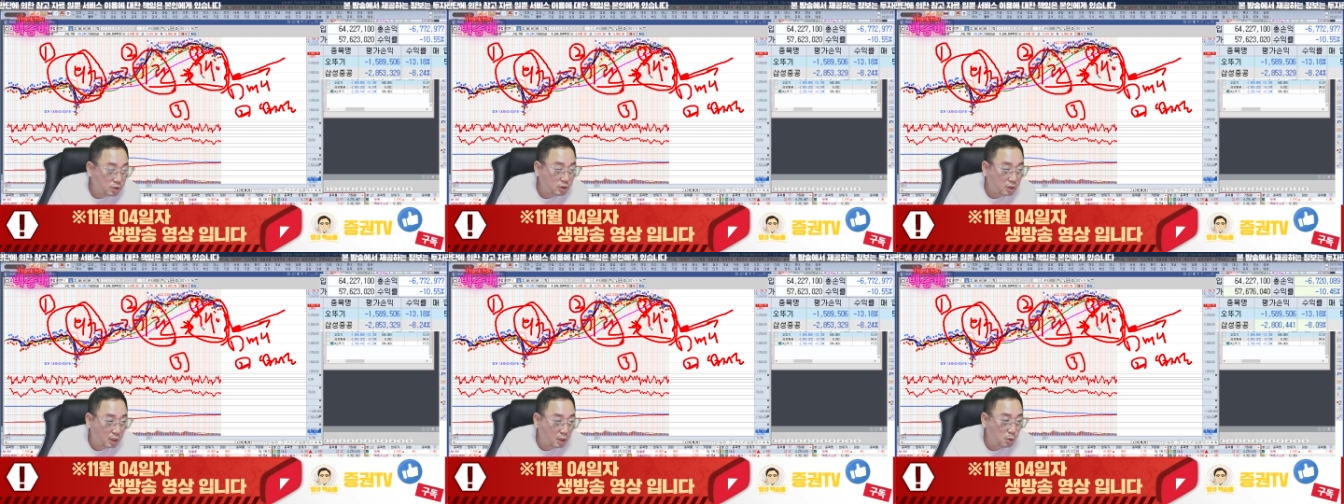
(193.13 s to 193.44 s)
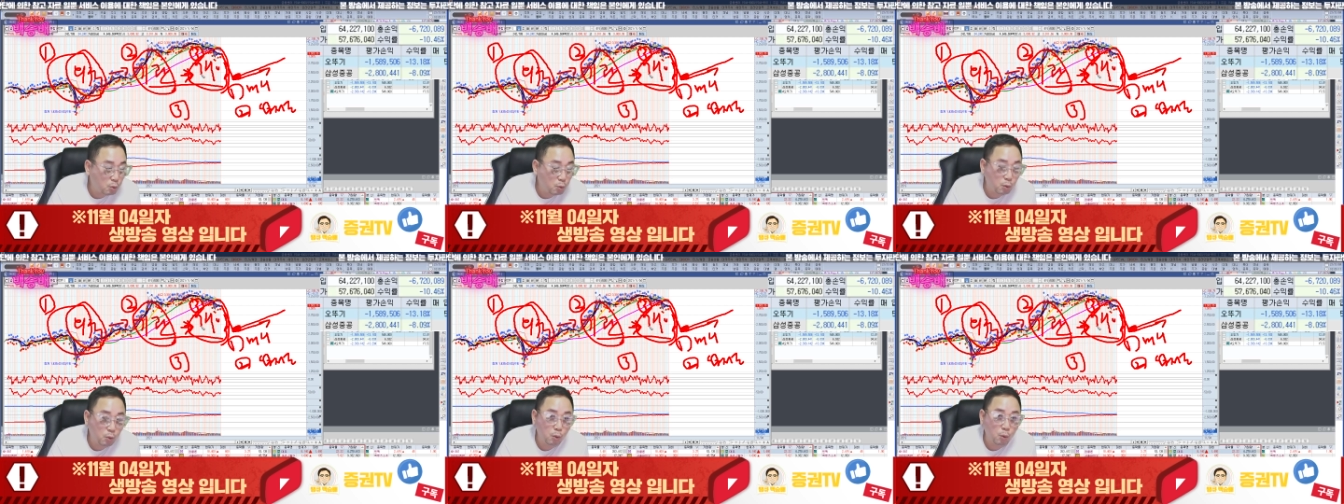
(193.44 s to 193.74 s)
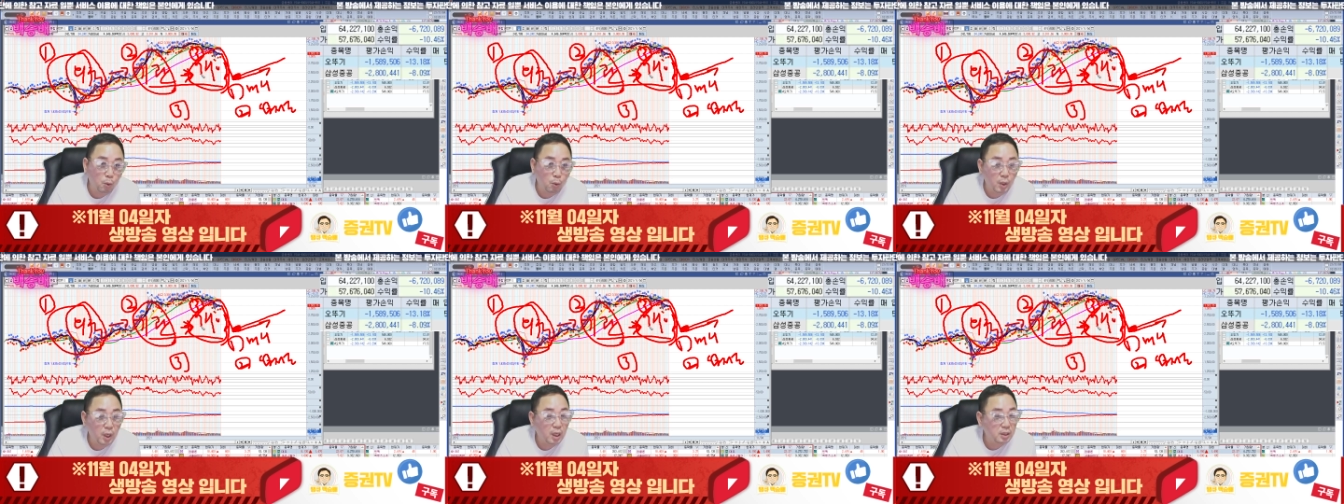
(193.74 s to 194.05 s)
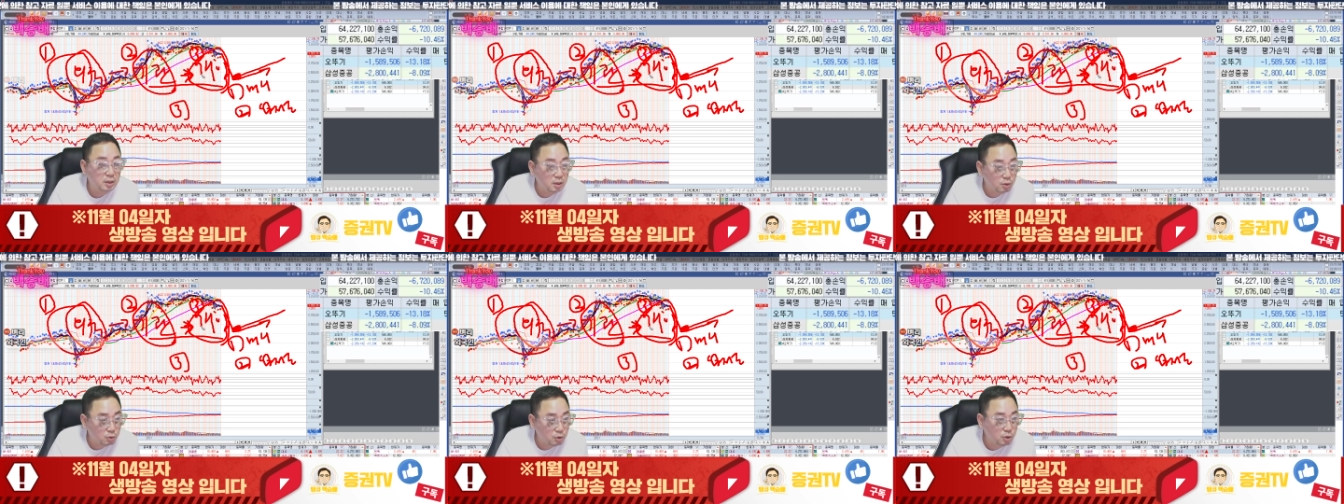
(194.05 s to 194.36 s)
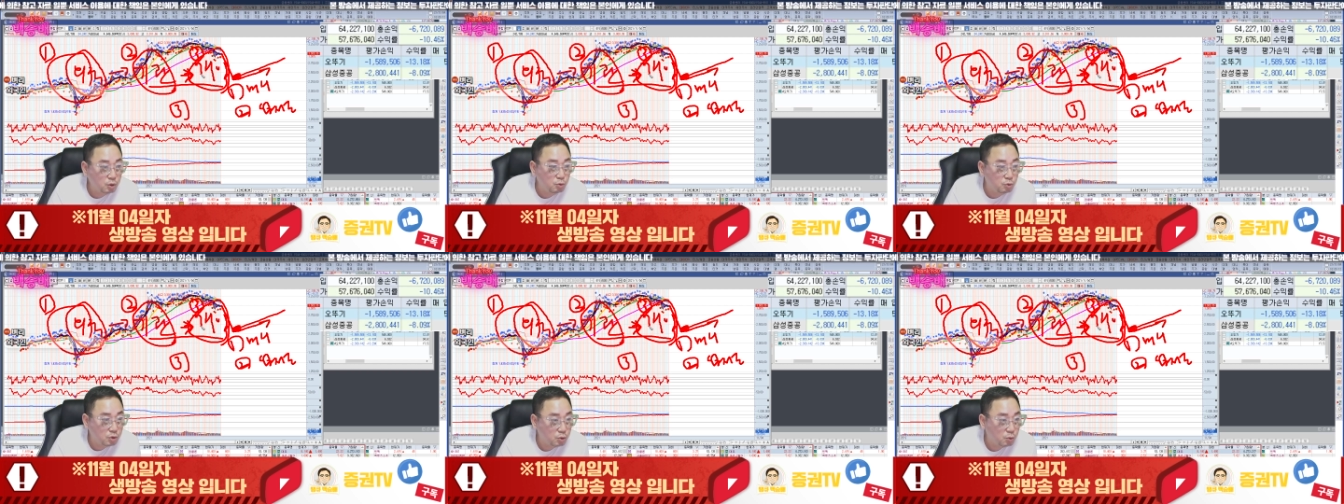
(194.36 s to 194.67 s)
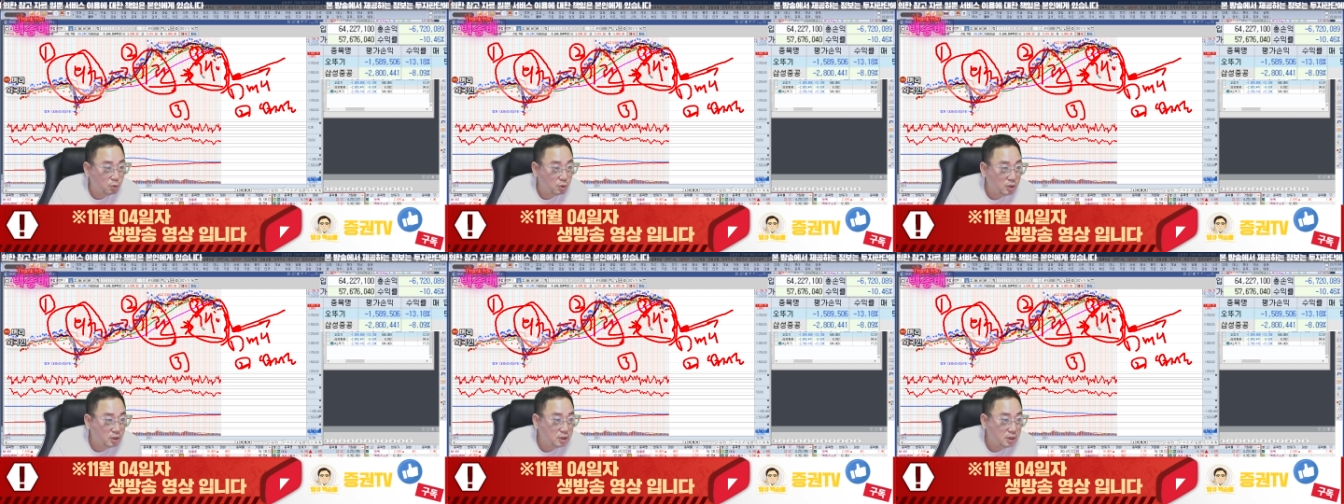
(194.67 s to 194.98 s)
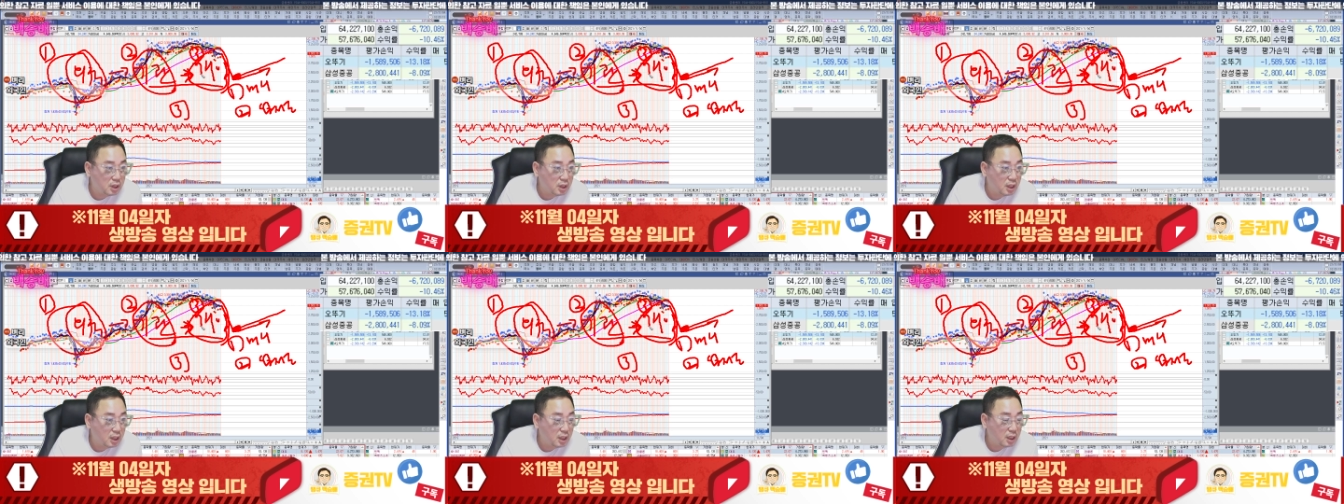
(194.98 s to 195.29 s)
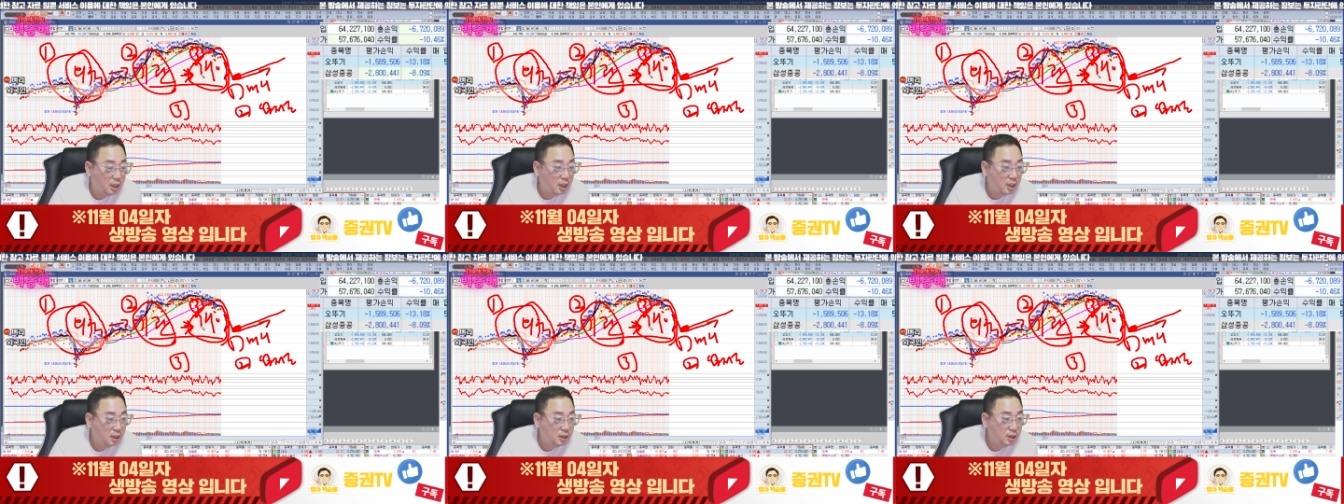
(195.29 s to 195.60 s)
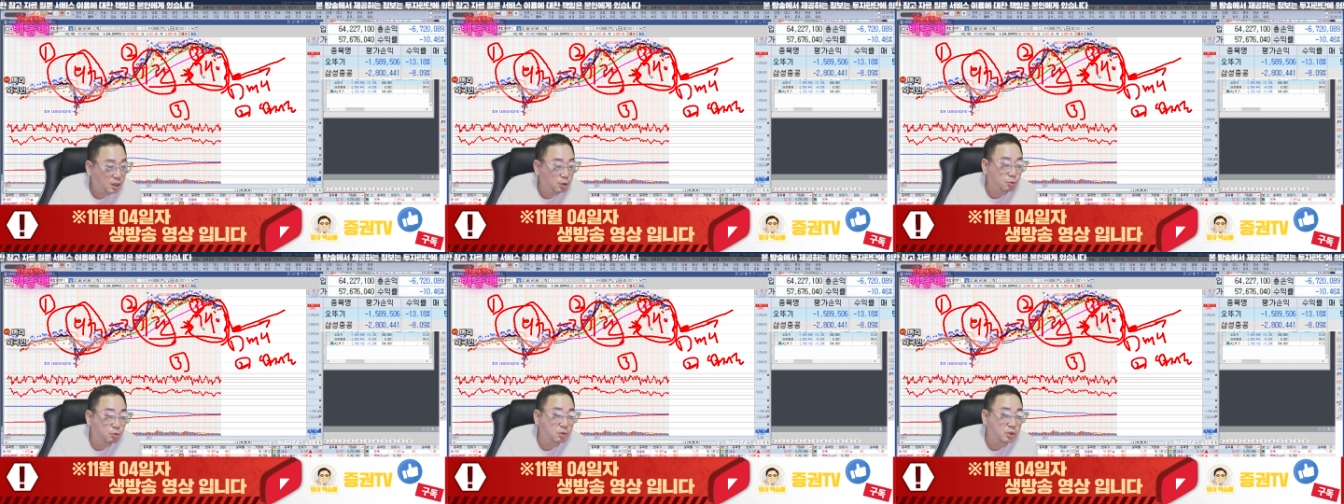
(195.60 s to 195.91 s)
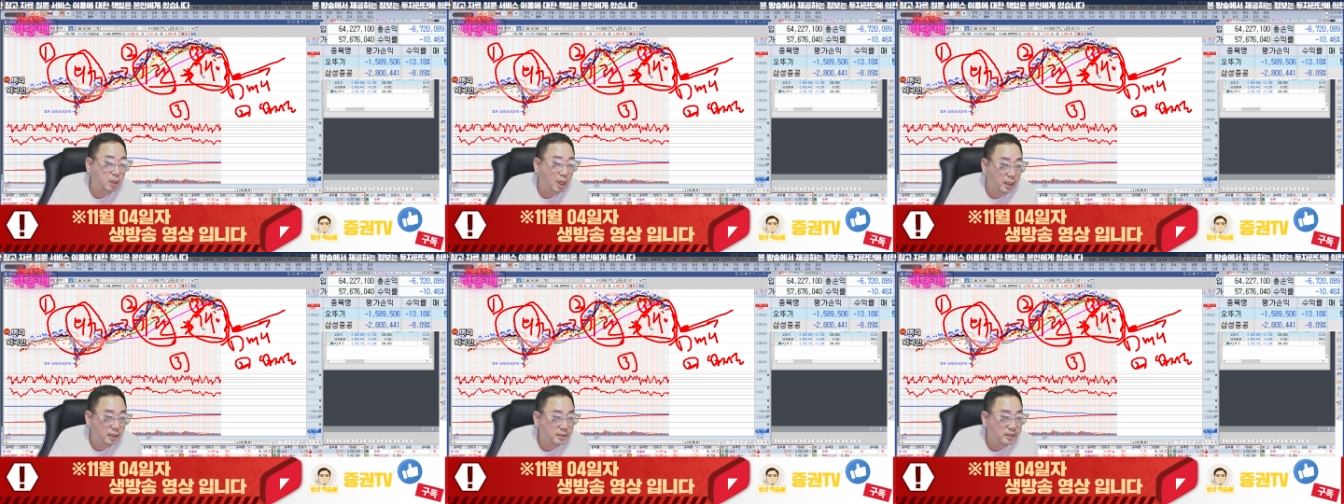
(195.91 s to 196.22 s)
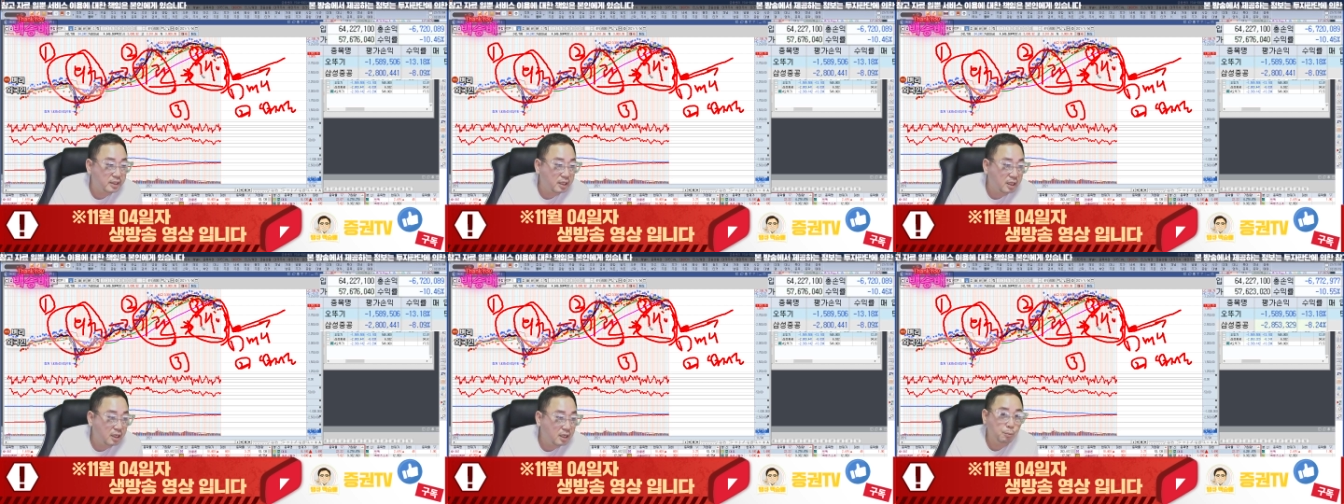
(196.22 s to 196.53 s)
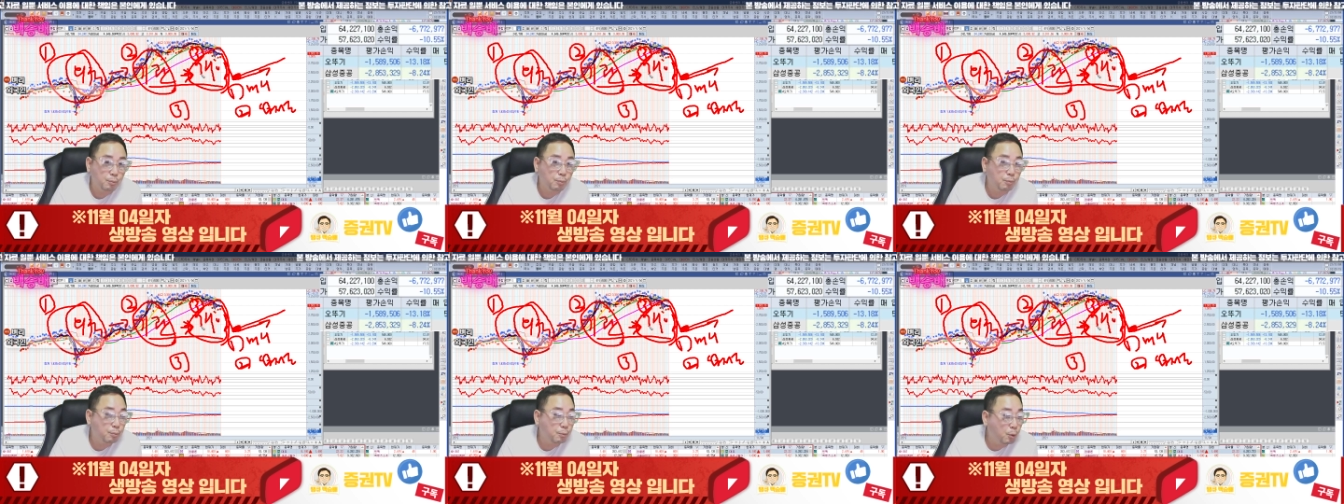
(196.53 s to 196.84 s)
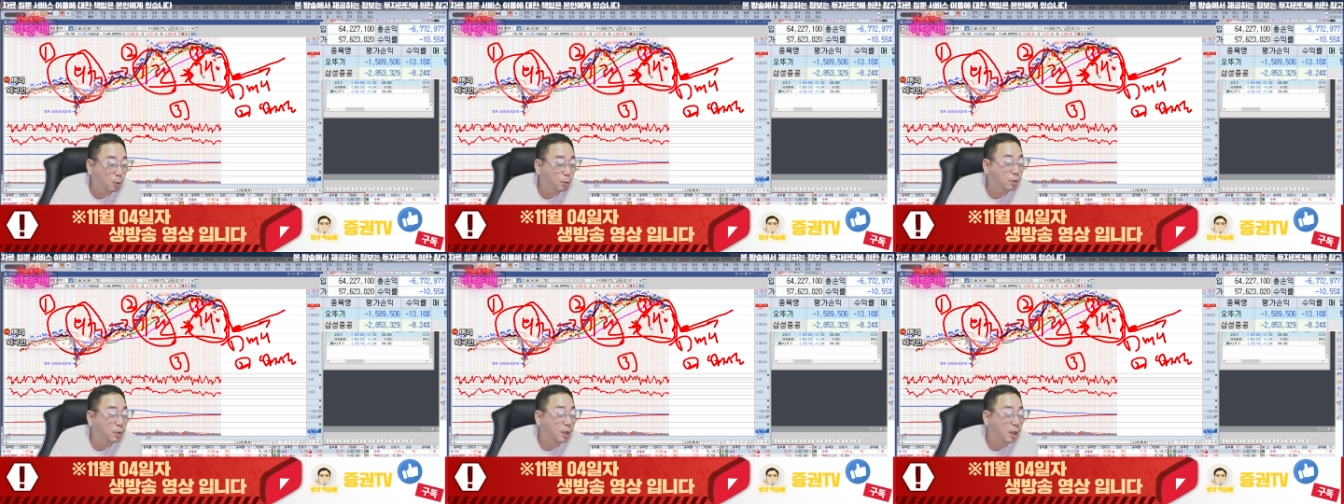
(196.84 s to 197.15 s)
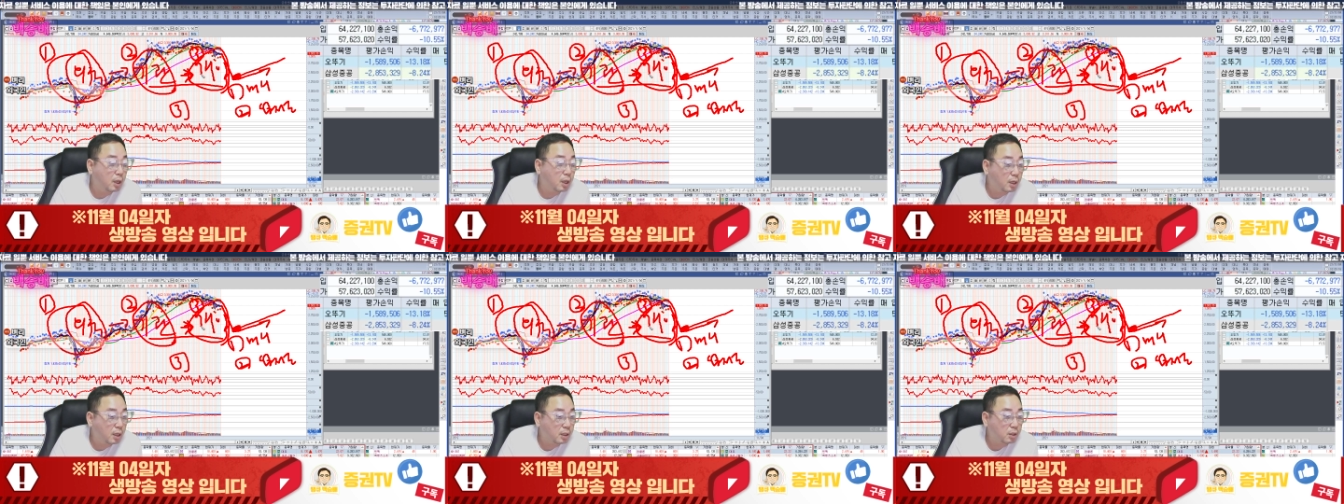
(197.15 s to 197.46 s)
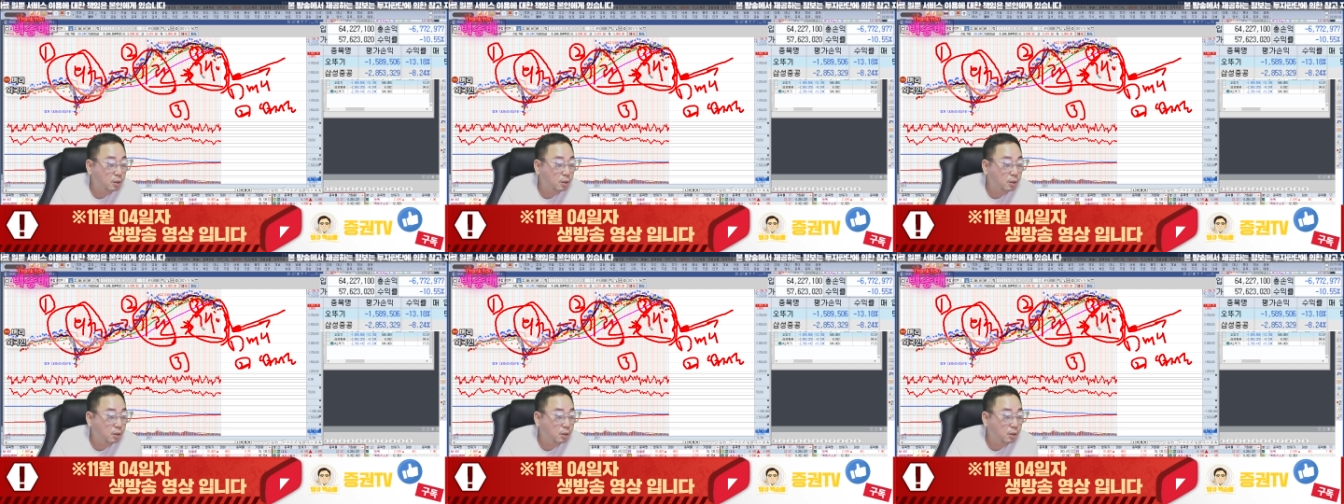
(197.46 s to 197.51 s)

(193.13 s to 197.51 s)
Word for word: 내려오고 올라갈 때도 이유씨 올리잖아. 이유를 달잖아. 뭘까?